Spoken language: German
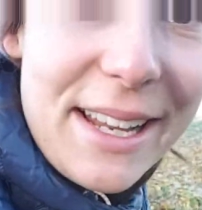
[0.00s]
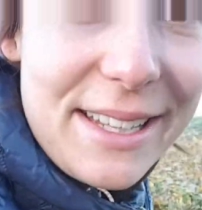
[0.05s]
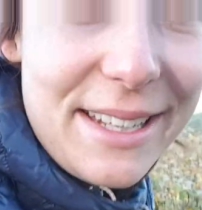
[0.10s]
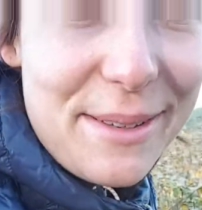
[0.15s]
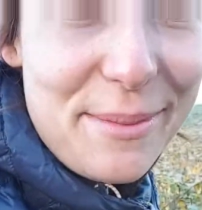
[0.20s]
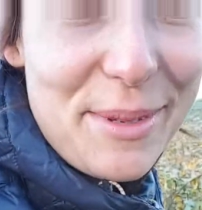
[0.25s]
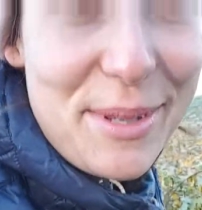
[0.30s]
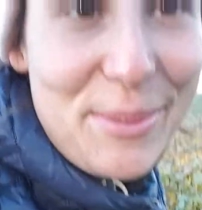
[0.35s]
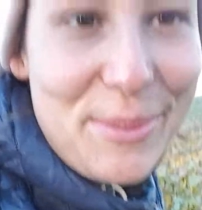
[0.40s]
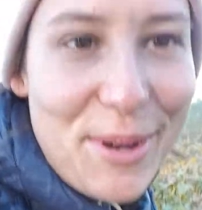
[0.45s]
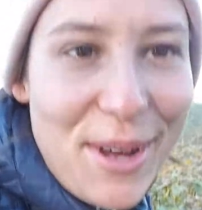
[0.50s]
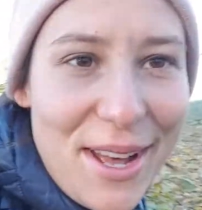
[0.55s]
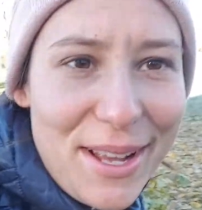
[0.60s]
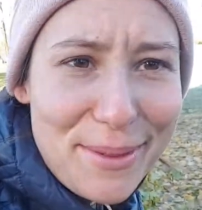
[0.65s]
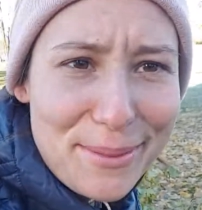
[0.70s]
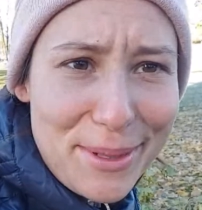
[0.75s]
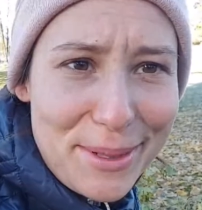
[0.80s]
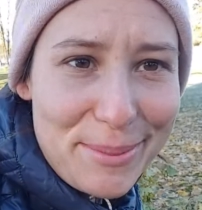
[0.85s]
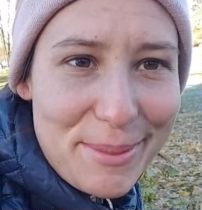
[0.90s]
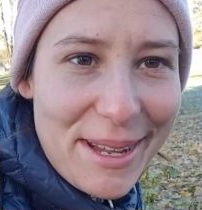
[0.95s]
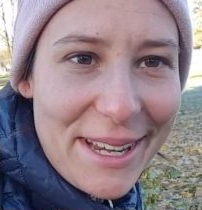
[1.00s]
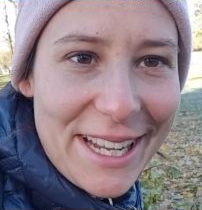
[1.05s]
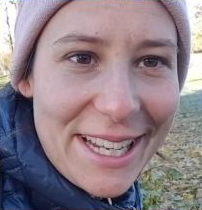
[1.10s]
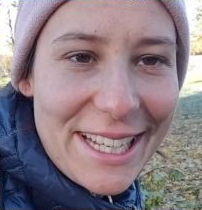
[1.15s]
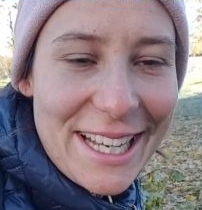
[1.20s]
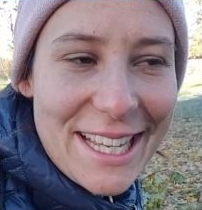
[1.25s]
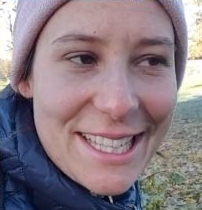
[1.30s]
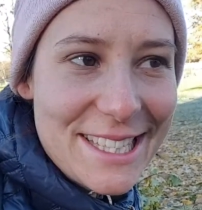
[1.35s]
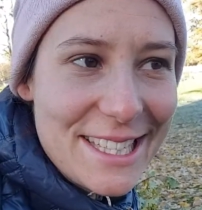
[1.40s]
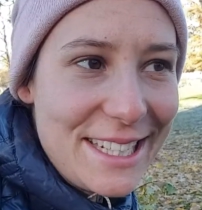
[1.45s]
ich nämlich morgen mit meiner
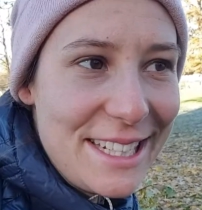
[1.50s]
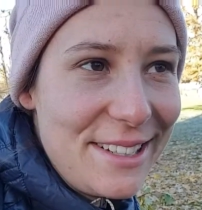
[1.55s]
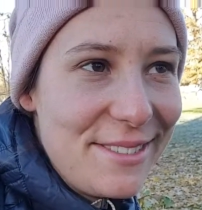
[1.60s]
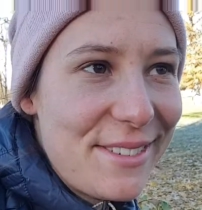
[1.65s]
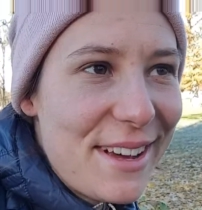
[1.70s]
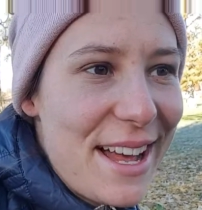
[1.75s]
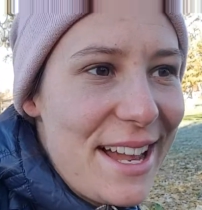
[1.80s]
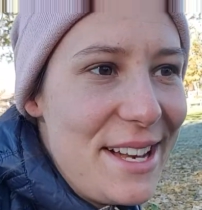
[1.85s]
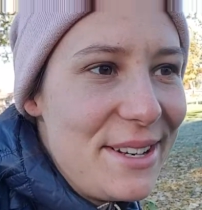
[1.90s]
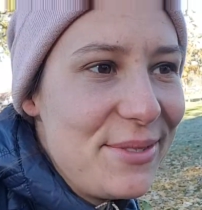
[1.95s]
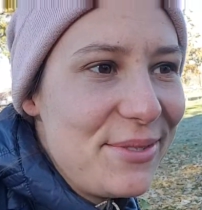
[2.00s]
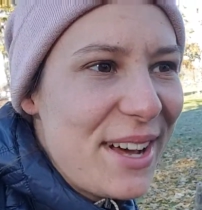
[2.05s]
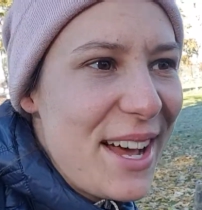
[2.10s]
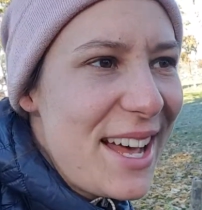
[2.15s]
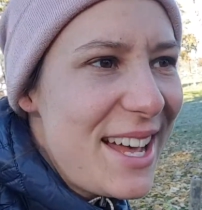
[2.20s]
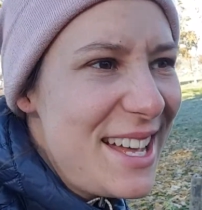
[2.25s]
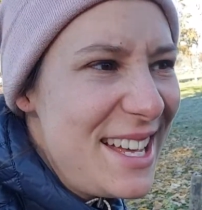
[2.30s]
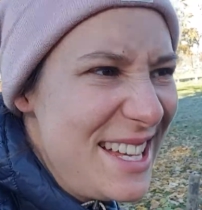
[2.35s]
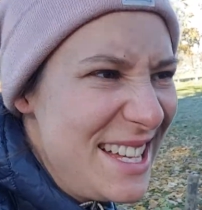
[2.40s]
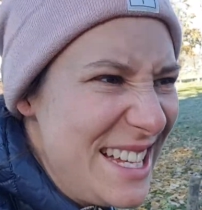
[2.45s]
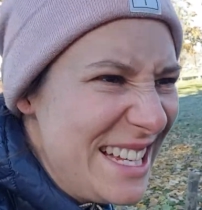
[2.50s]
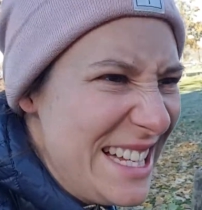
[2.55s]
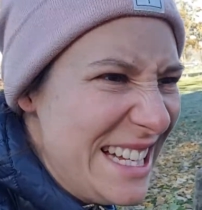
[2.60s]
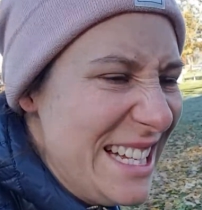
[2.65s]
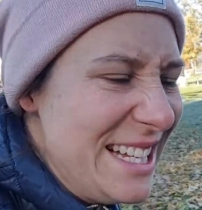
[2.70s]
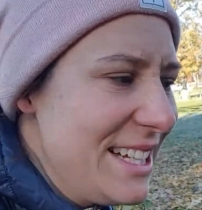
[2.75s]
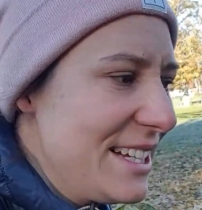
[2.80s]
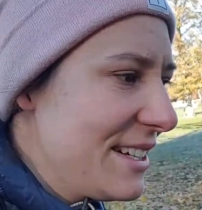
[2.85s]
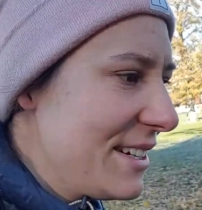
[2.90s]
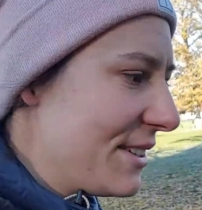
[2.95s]
Klasse in den Wald fahre.
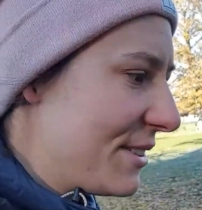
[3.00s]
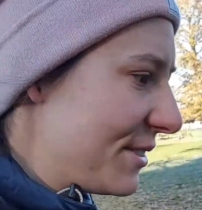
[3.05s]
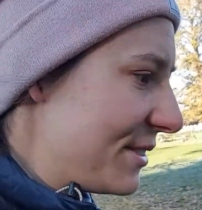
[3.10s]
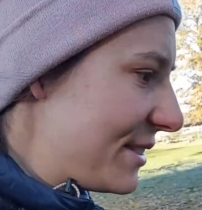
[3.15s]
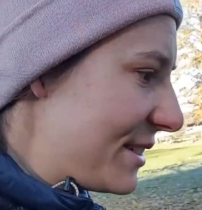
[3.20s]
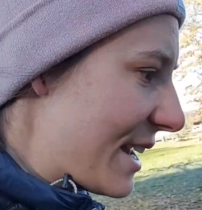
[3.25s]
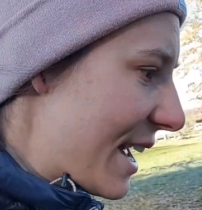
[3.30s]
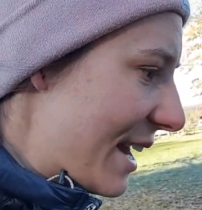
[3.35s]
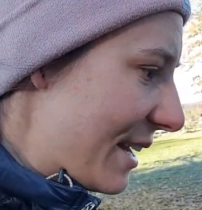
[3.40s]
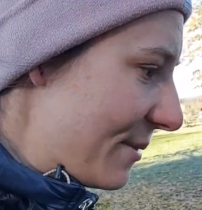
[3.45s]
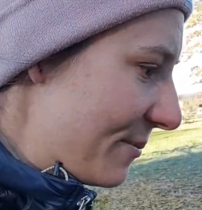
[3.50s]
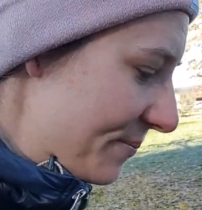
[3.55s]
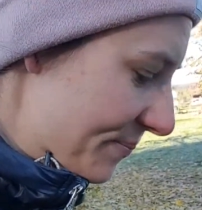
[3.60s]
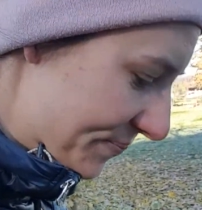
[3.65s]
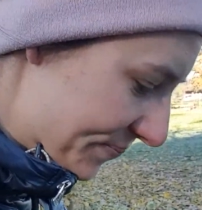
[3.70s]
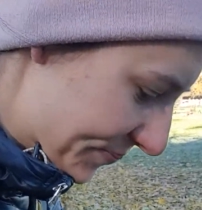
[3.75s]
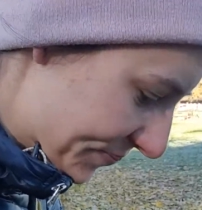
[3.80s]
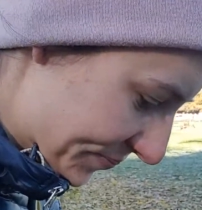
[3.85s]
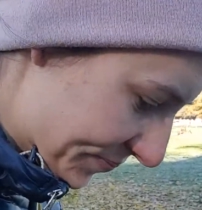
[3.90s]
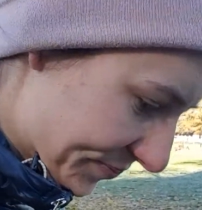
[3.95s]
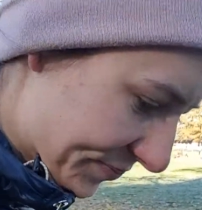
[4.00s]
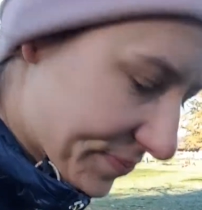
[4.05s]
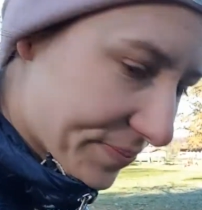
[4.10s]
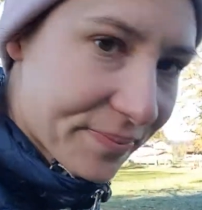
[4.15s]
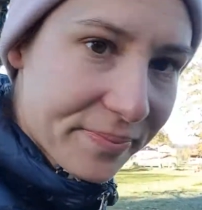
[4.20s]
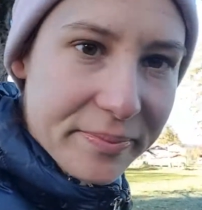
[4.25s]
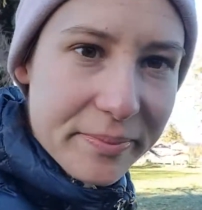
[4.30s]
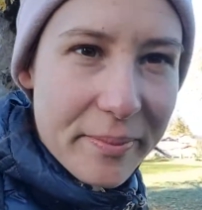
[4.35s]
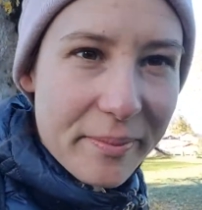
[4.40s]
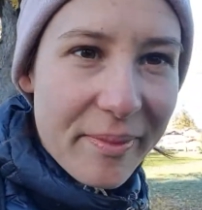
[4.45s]
Und dann
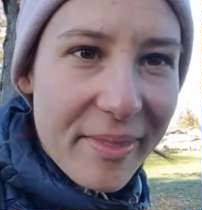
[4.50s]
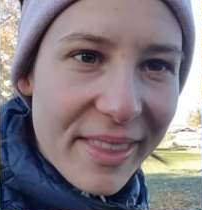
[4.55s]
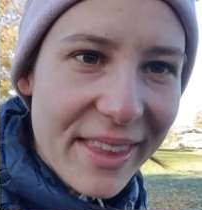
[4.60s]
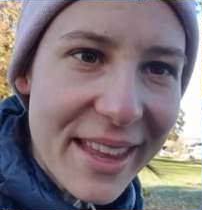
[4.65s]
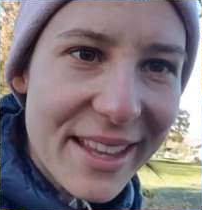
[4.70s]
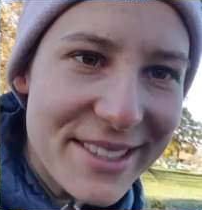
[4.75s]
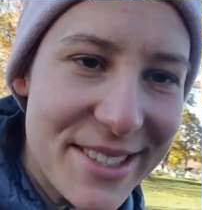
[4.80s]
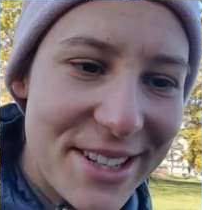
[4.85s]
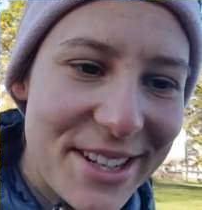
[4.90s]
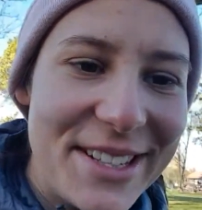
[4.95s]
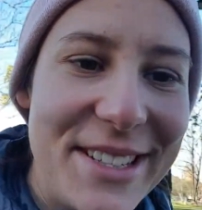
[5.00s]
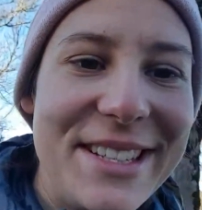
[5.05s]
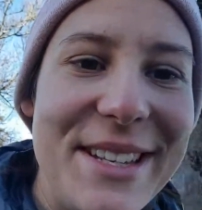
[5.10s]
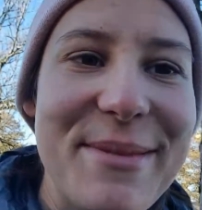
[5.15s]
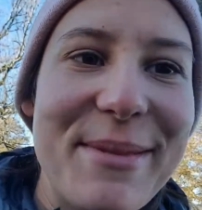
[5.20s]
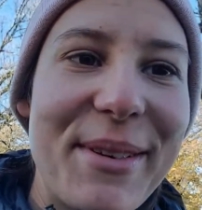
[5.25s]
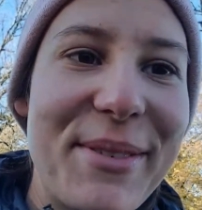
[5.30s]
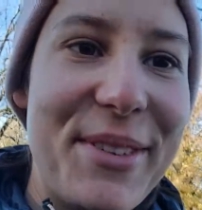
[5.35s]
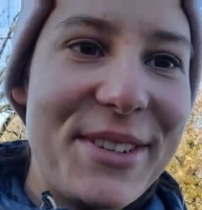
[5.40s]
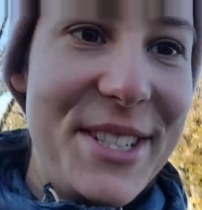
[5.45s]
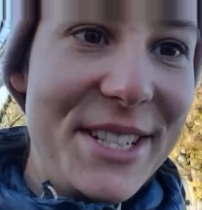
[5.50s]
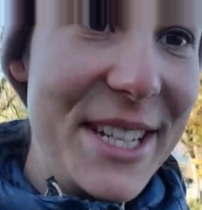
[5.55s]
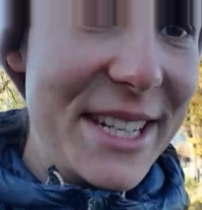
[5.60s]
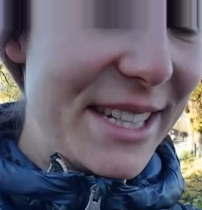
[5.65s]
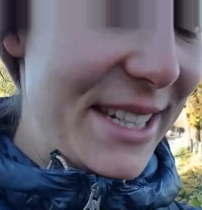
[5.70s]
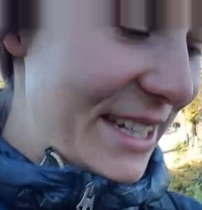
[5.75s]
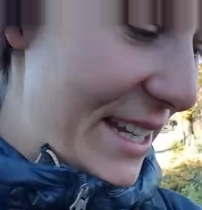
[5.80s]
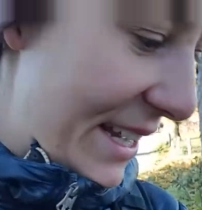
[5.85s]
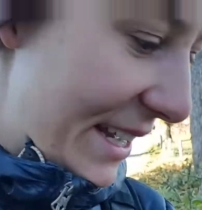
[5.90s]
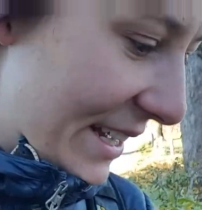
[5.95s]
sollen sie immer
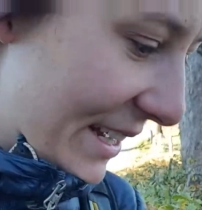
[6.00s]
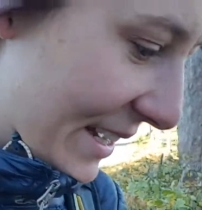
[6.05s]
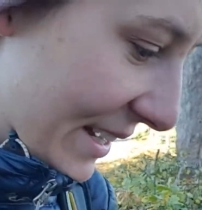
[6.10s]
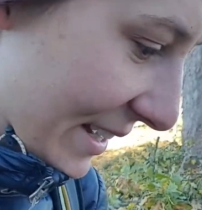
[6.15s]
verschiedene